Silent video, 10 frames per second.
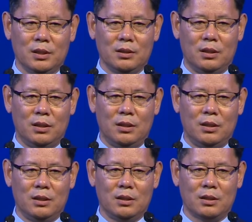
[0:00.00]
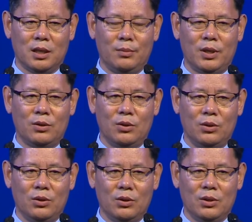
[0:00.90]
어,
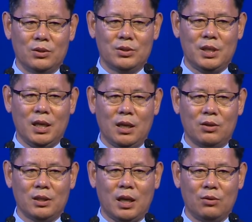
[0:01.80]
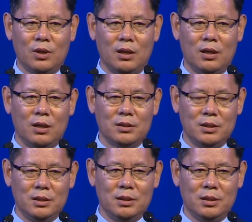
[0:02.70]
그야말로 제약과
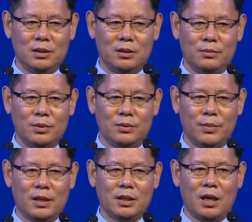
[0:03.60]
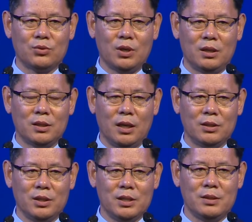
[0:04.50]
난관을 어, 많이 강조하는
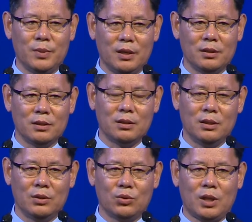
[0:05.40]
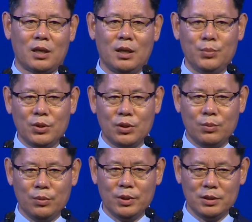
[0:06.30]
경향들이 있지만 또 다른 한편으로
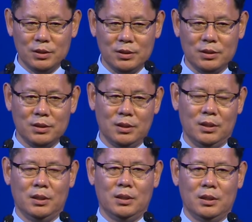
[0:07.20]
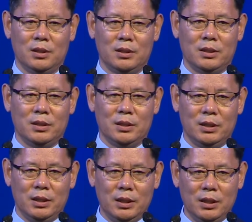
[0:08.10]
보면은
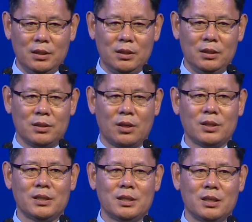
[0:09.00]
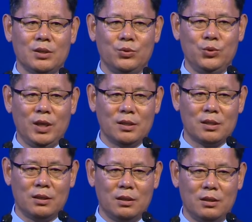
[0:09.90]
이 일을 성사시키기
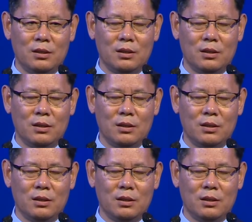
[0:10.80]
위해서